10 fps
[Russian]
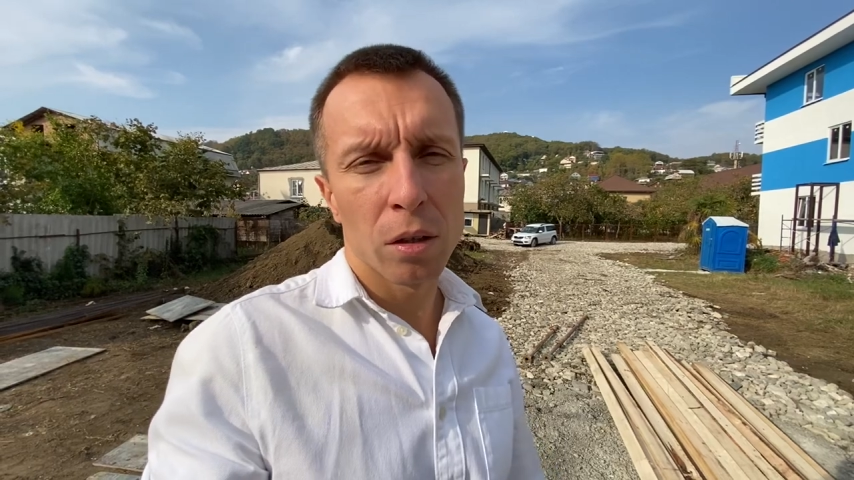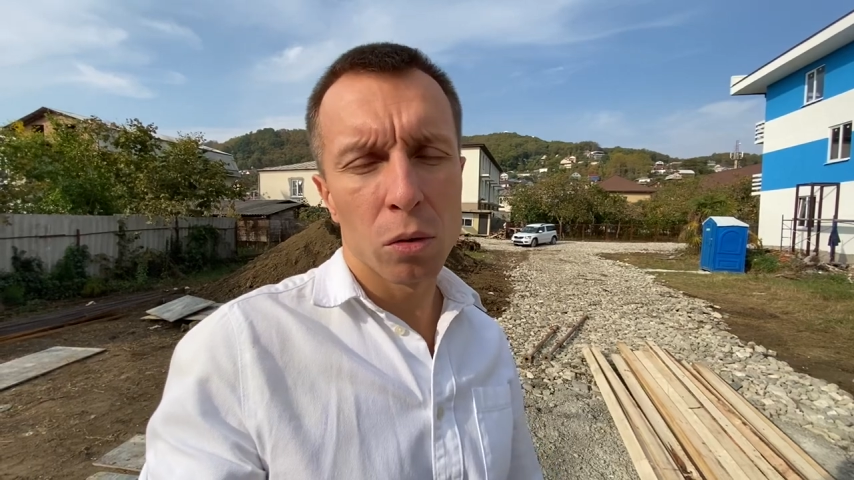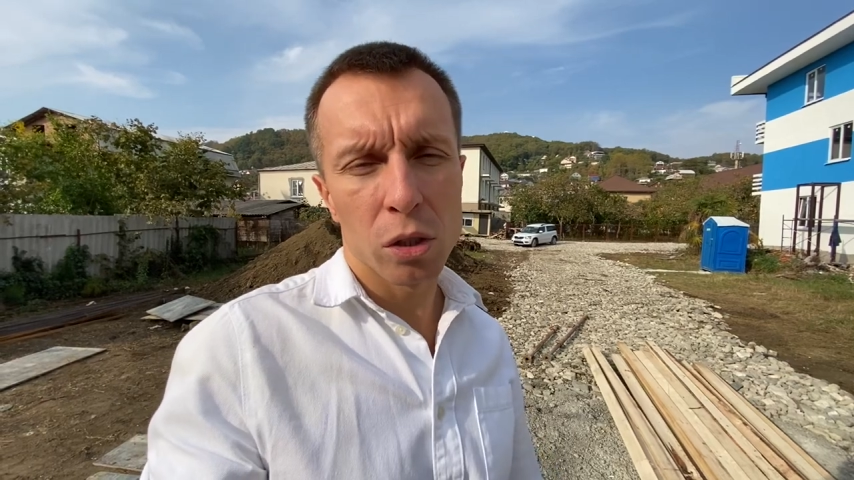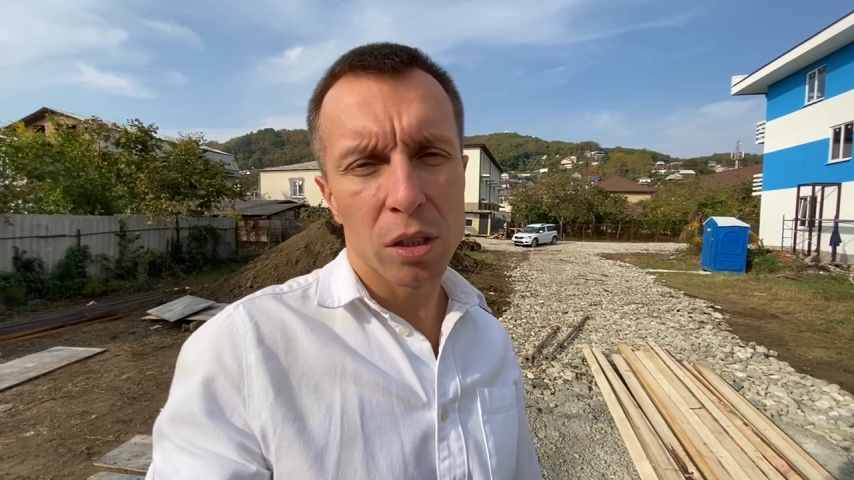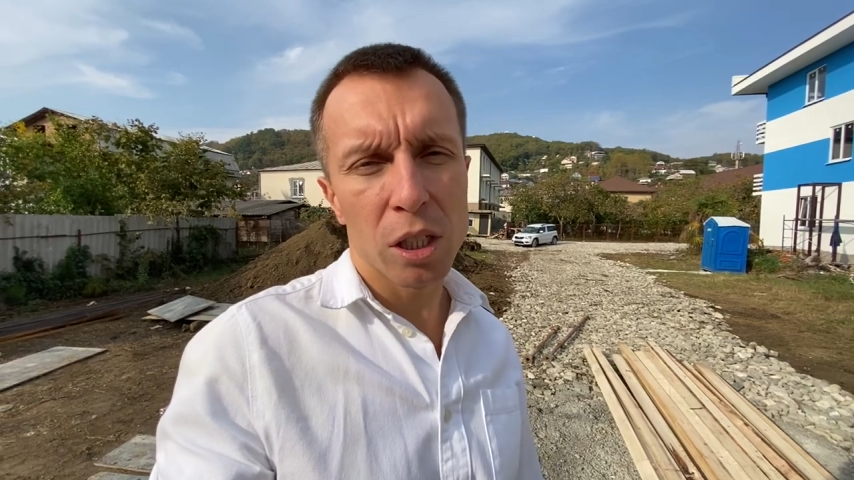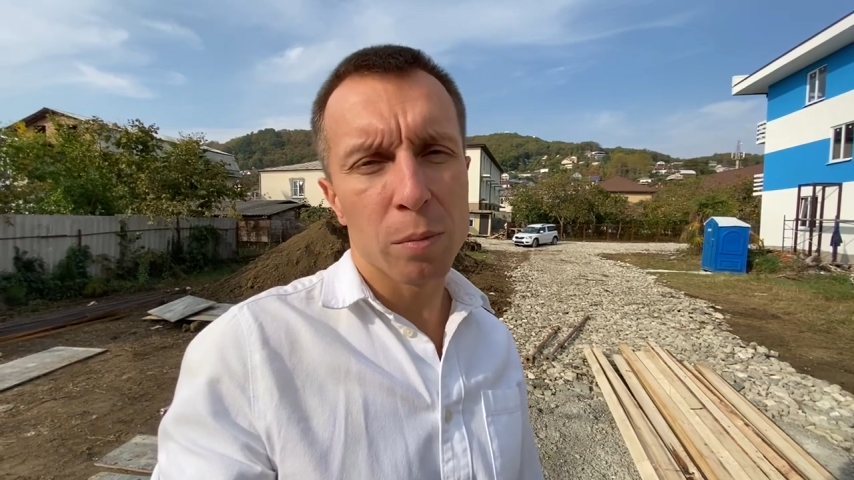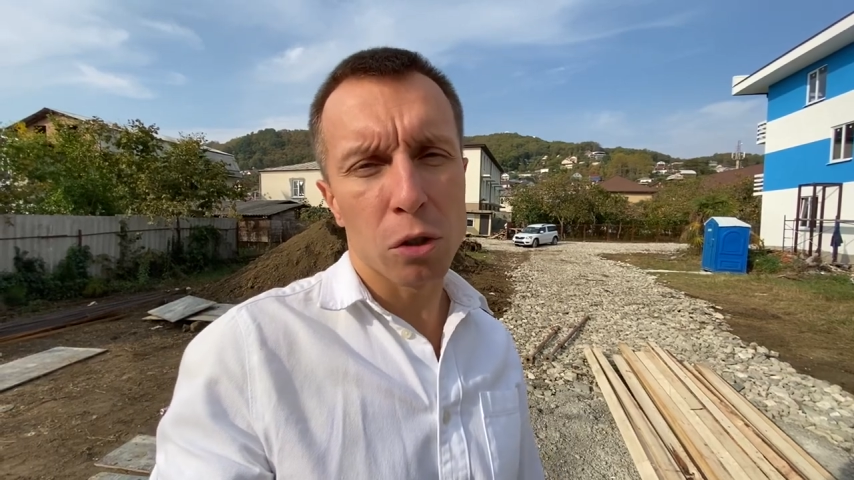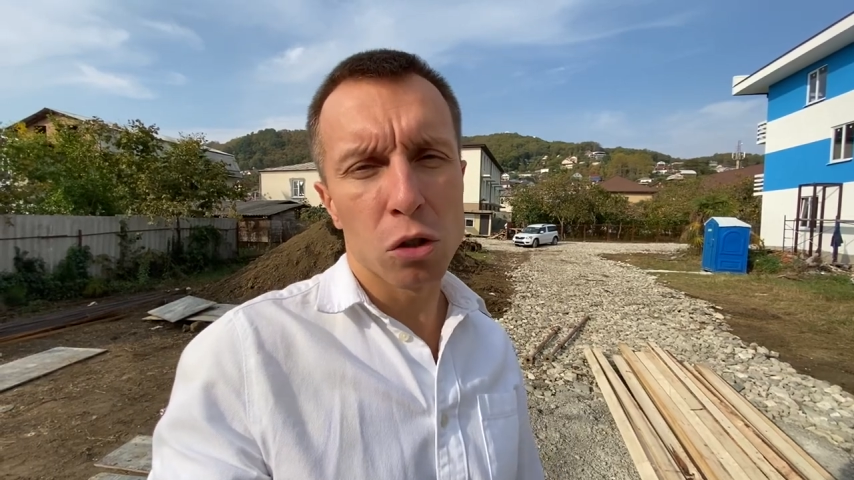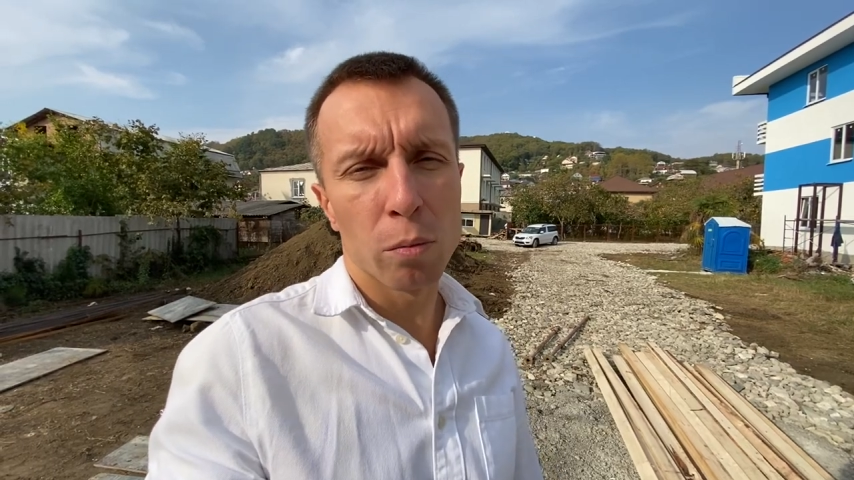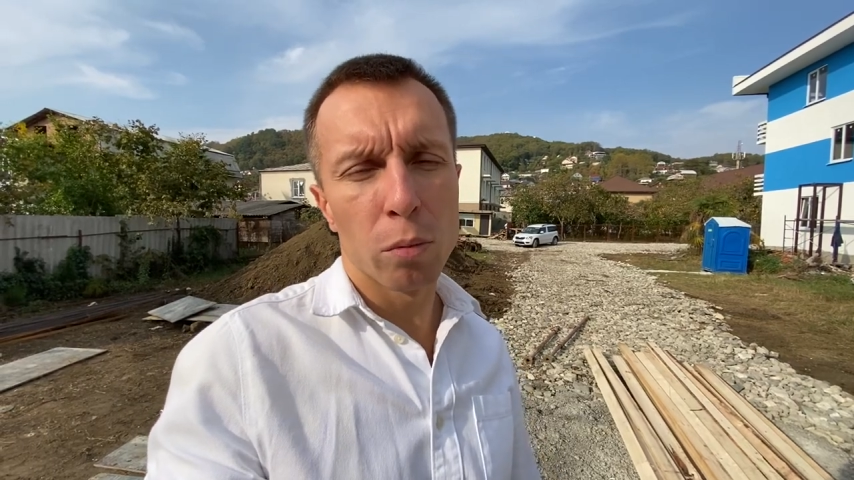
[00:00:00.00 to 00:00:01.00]
уже здесь
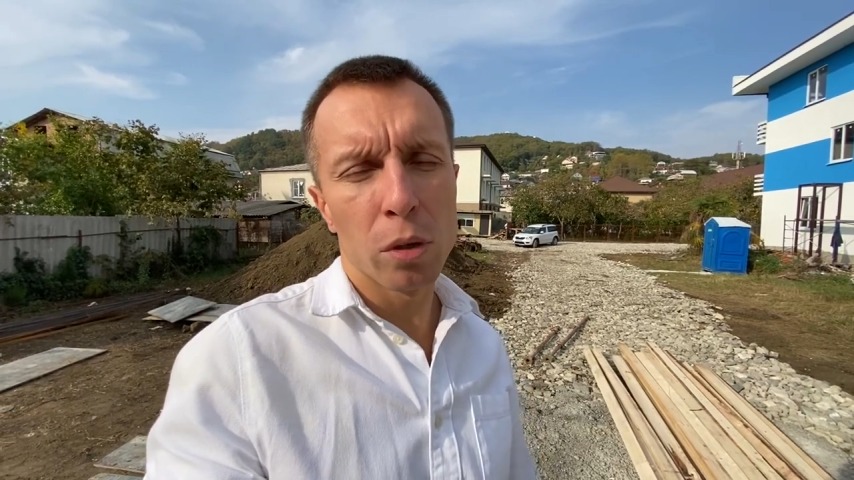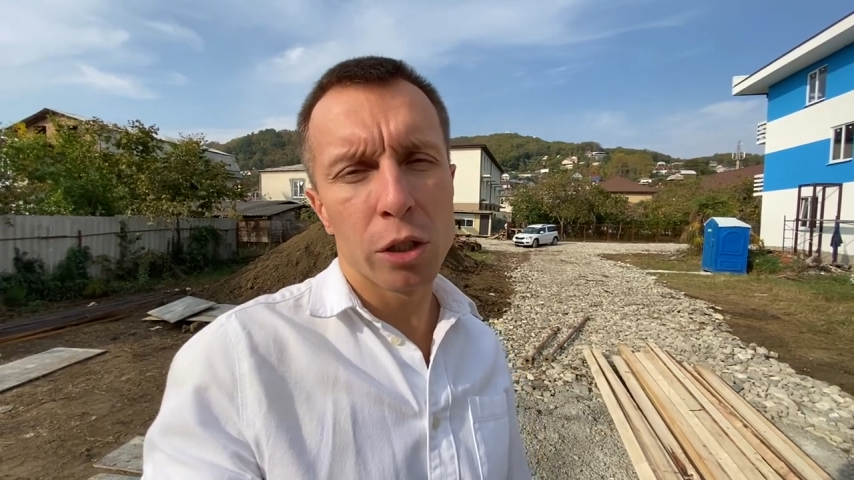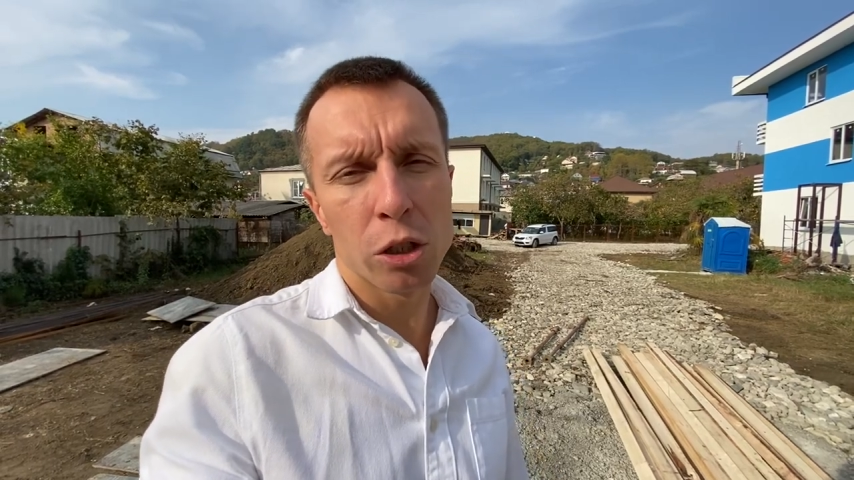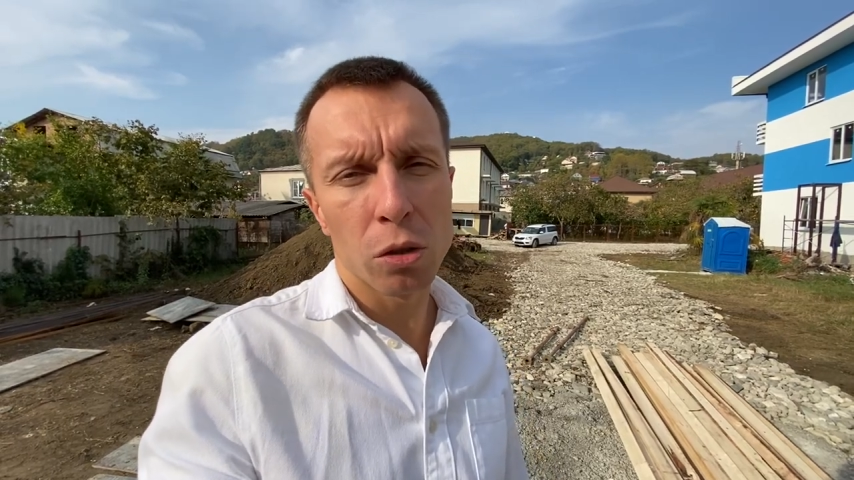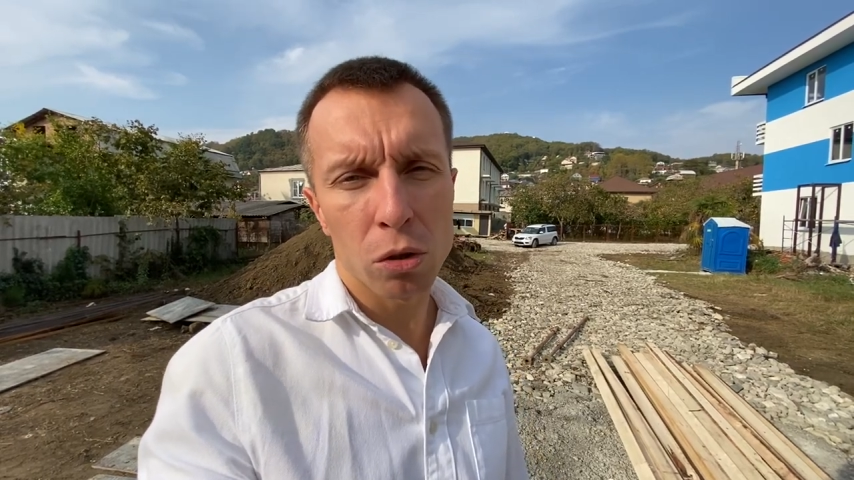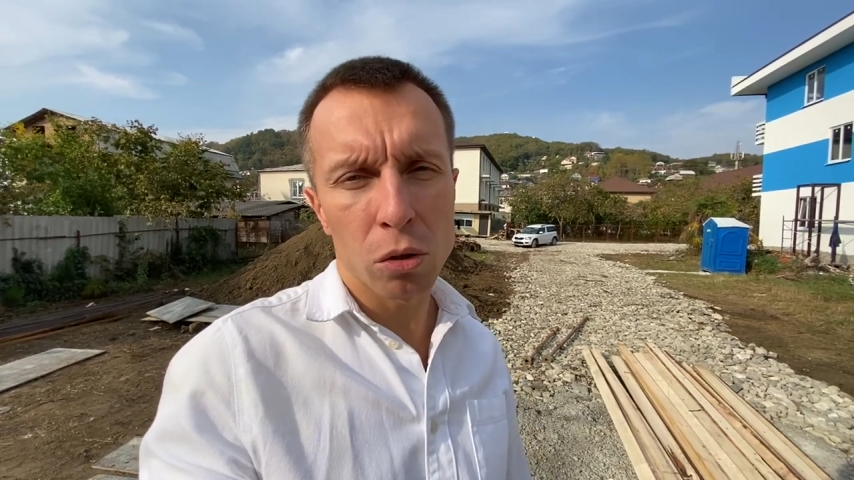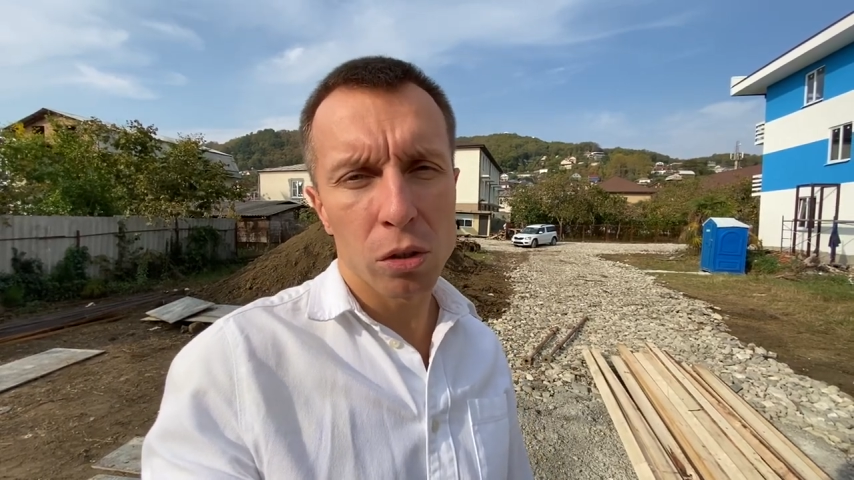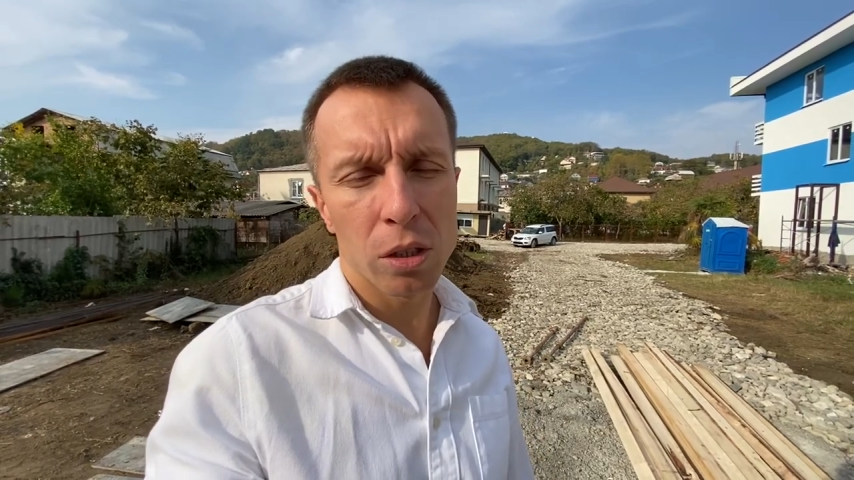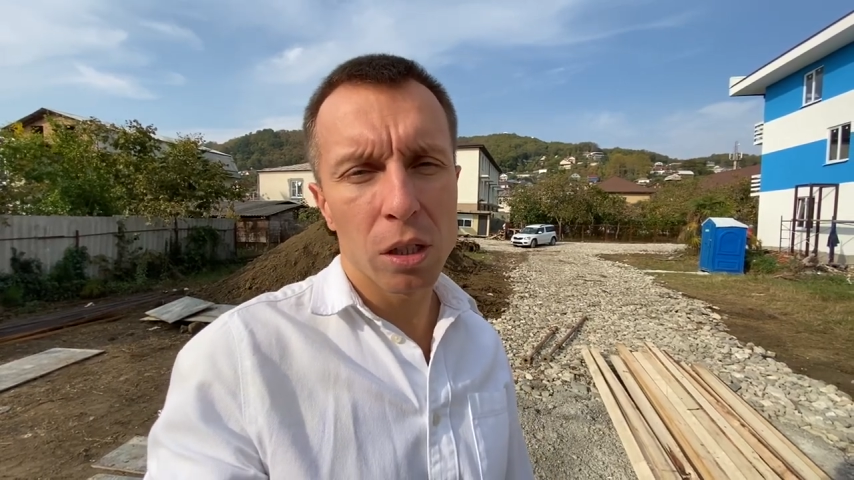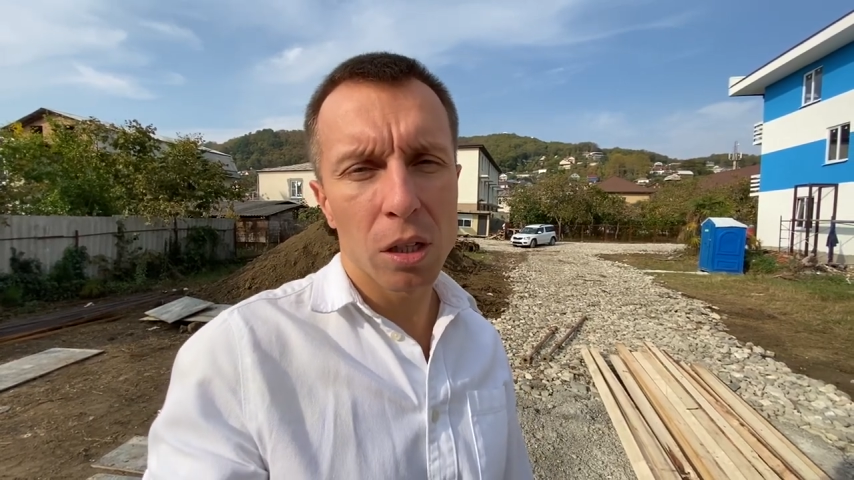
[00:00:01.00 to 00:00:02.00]
прошло более 400
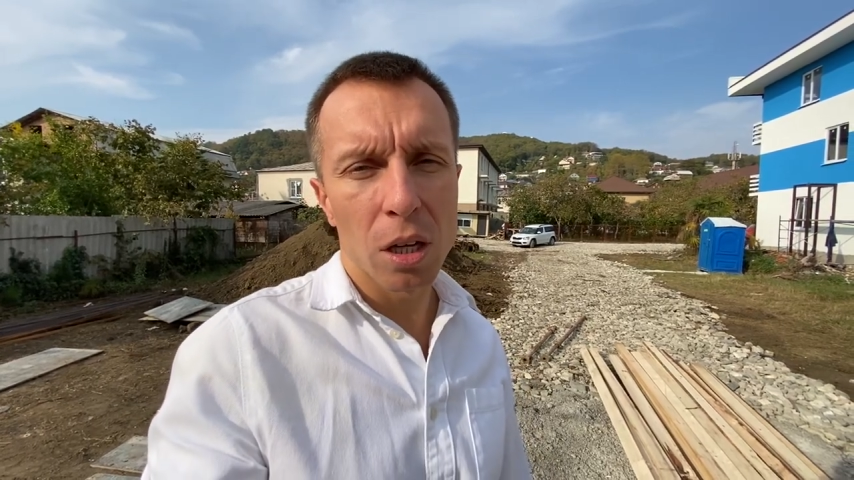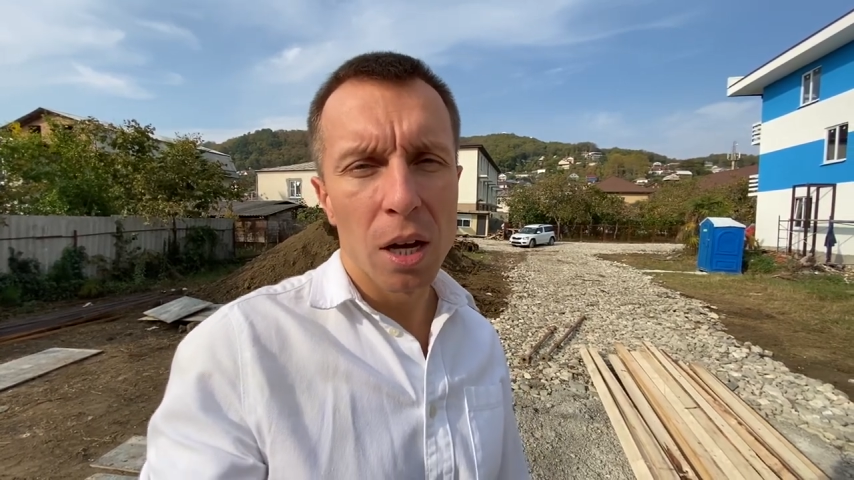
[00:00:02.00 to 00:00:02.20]
сделок,